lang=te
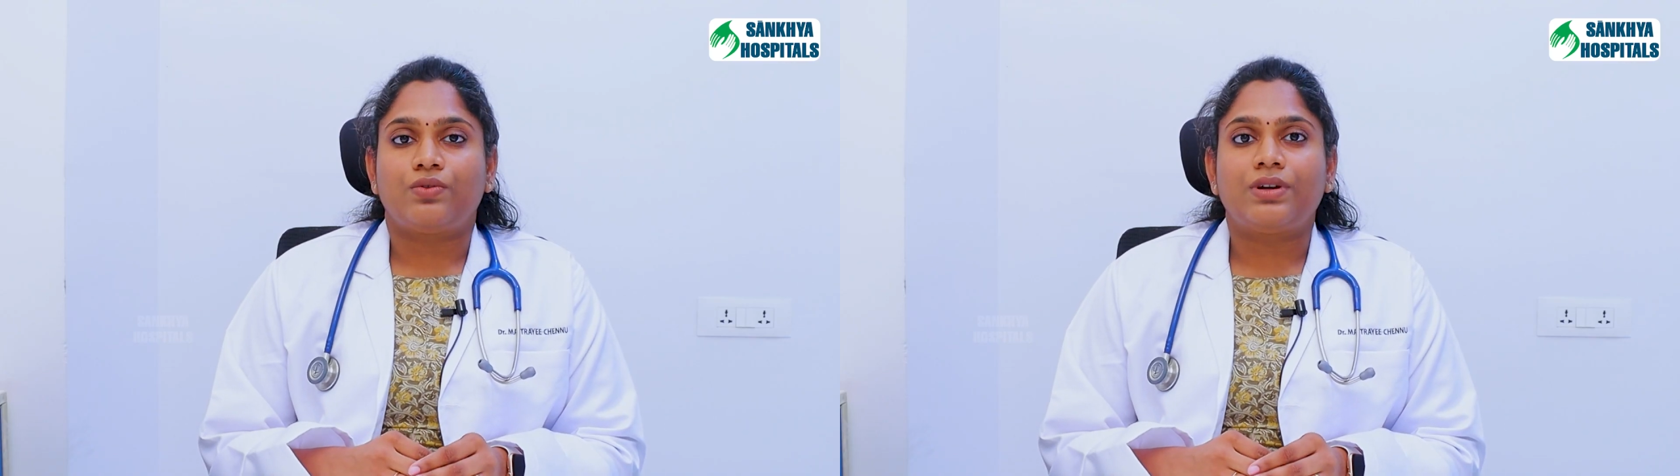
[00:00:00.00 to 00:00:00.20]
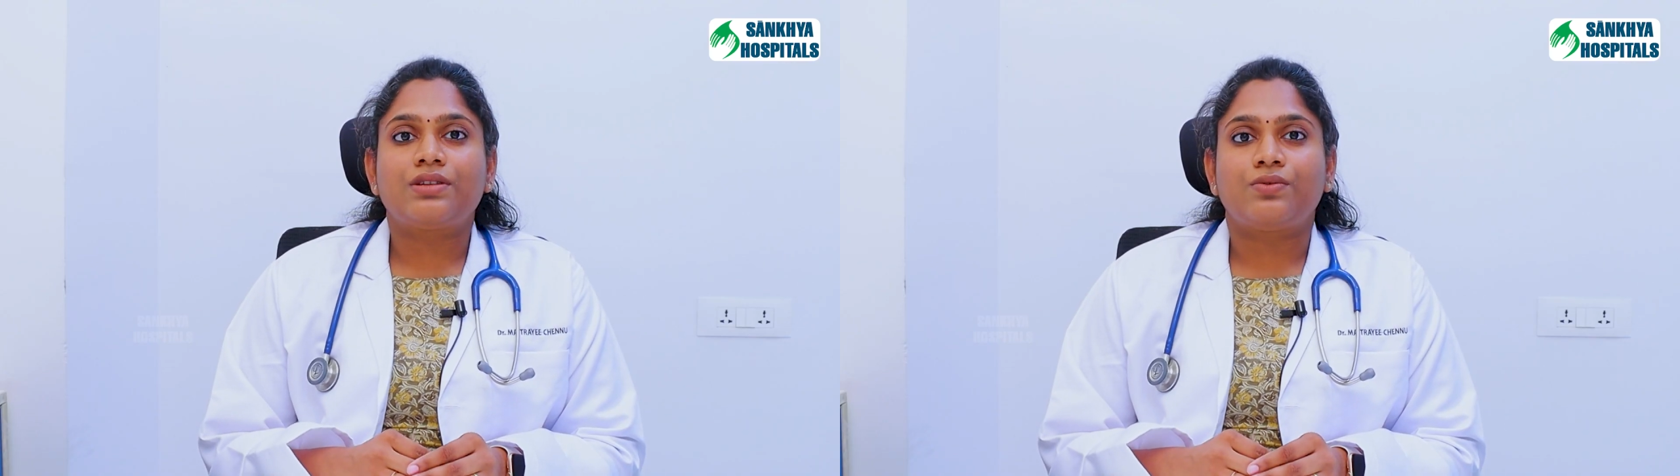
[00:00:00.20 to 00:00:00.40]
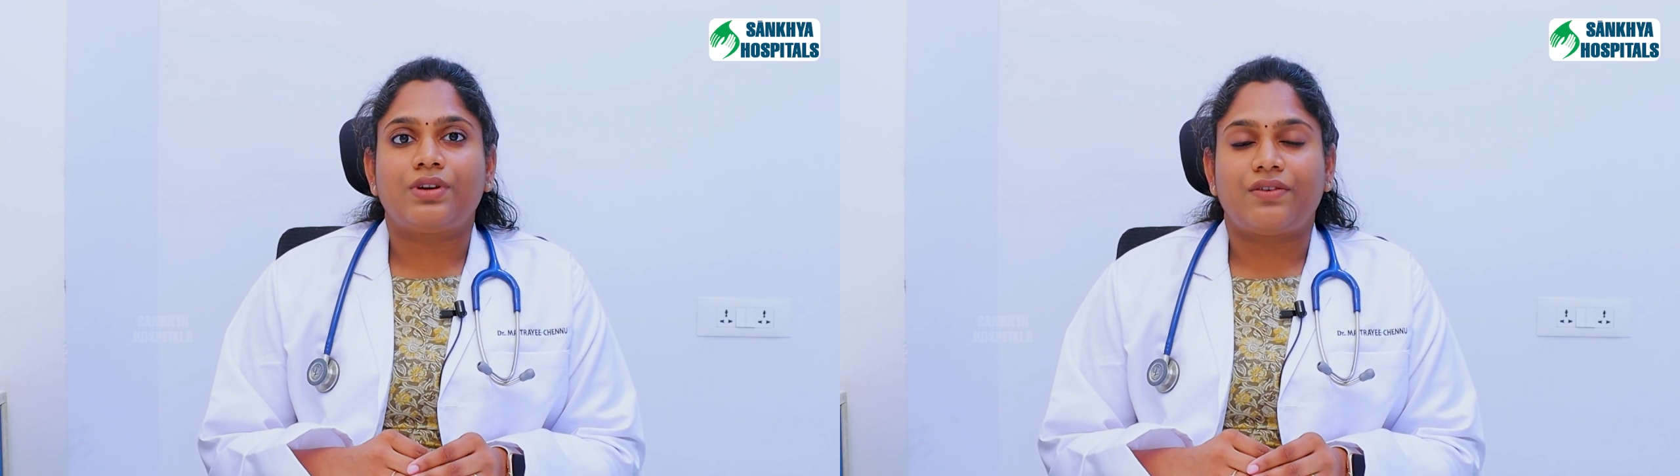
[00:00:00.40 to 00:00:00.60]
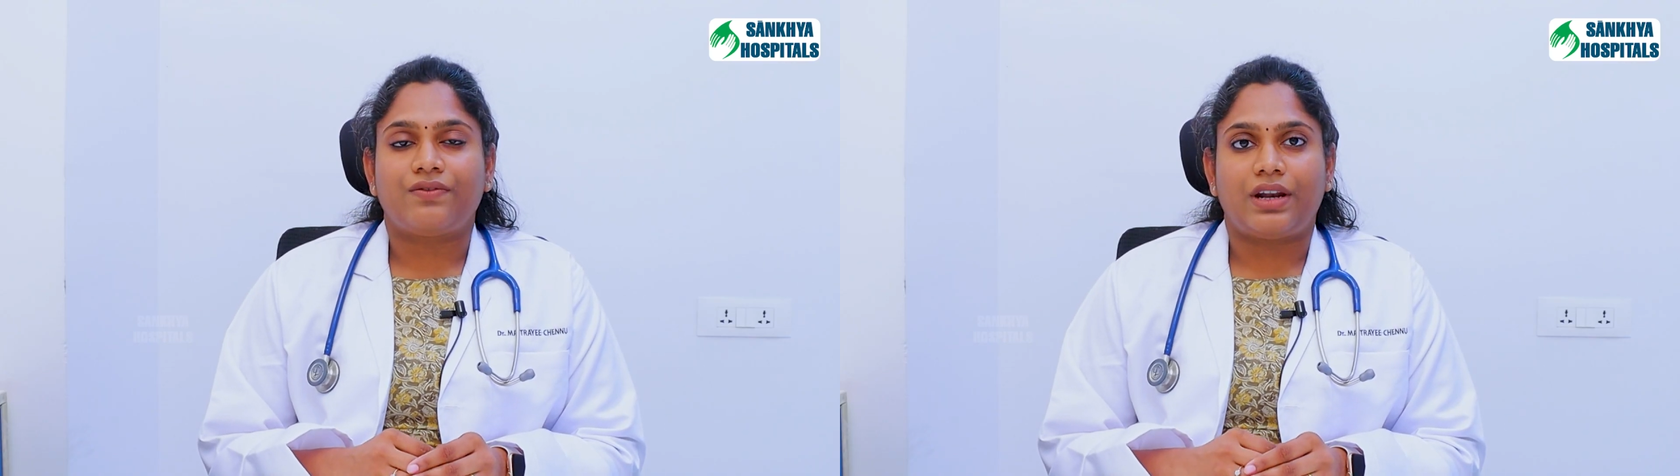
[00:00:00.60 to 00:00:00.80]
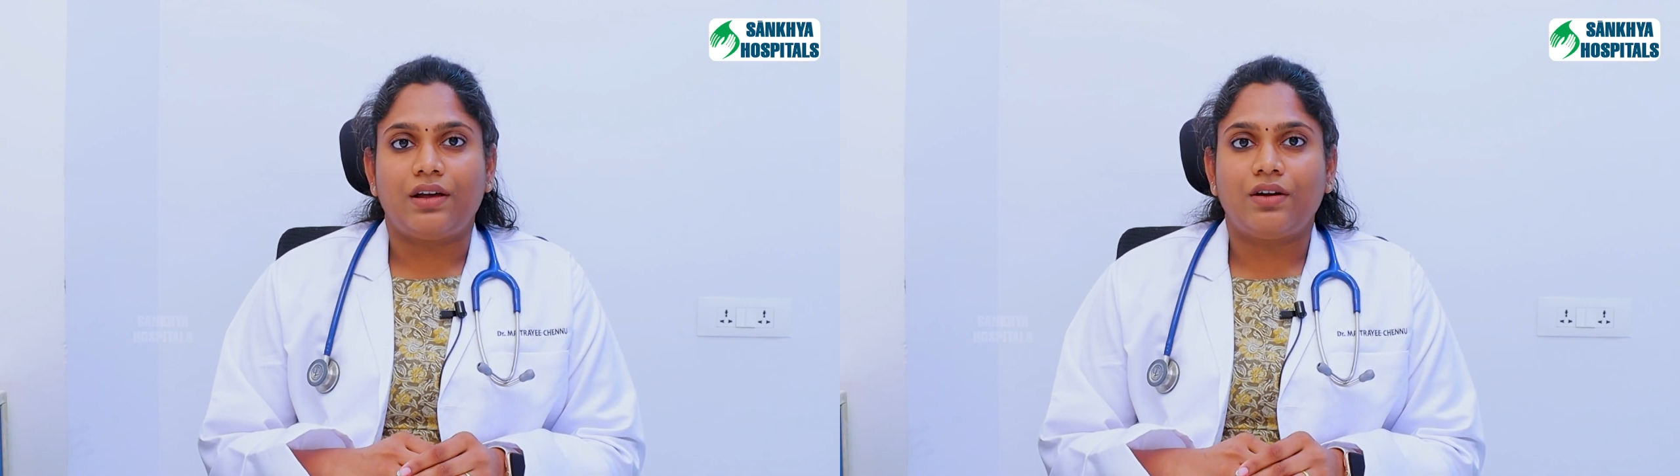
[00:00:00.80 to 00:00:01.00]
షుగర్స్ ఉండడం
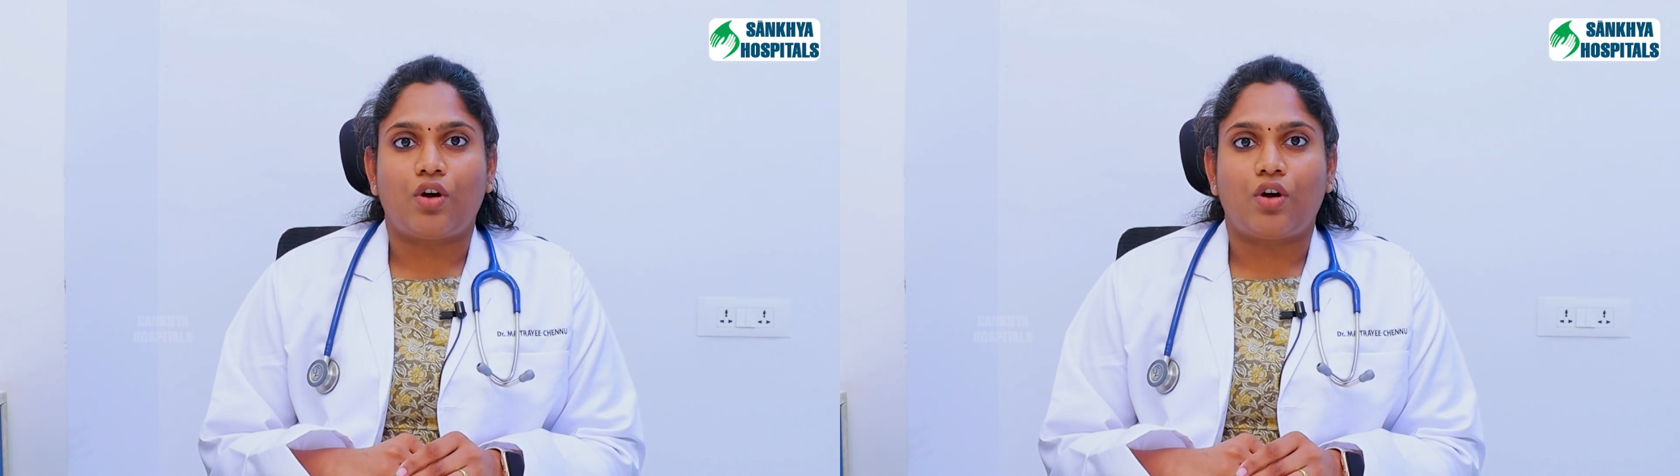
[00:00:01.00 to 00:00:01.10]
వల్ల